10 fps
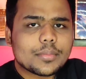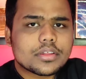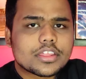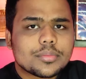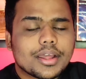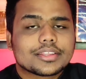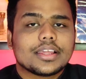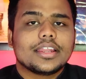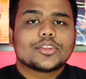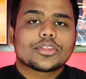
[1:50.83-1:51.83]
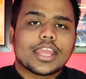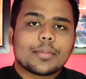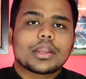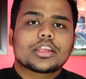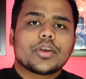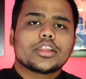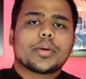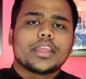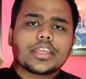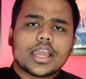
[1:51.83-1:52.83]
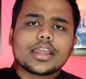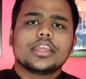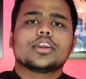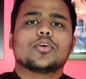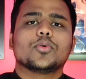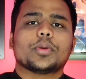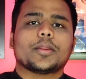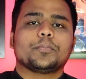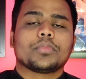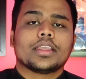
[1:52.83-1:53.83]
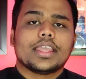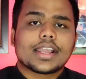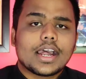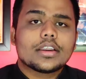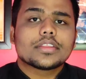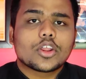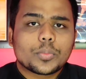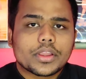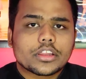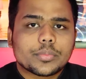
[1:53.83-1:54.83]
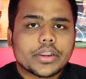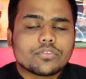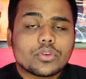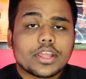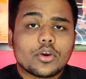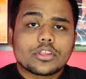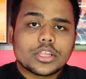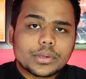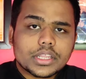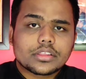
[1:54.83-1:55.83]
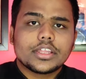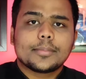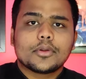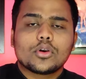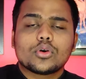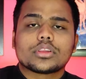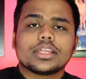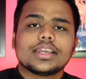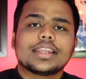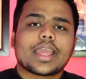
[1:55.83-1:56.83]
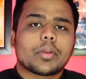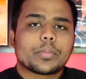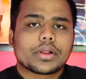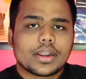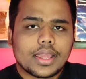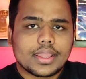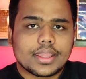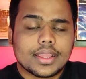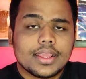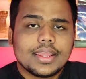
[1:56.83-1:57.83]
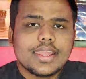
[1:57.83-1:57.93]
कैमरास की बात कर ले तो कैमरास वाइज भाई क्या ही कहूँ मैं एक आठ हजार रुपए का स्मार्टफोन है और जबरदस्ती हम लोगों को सिंगल कैमरा पकड़ाए हैं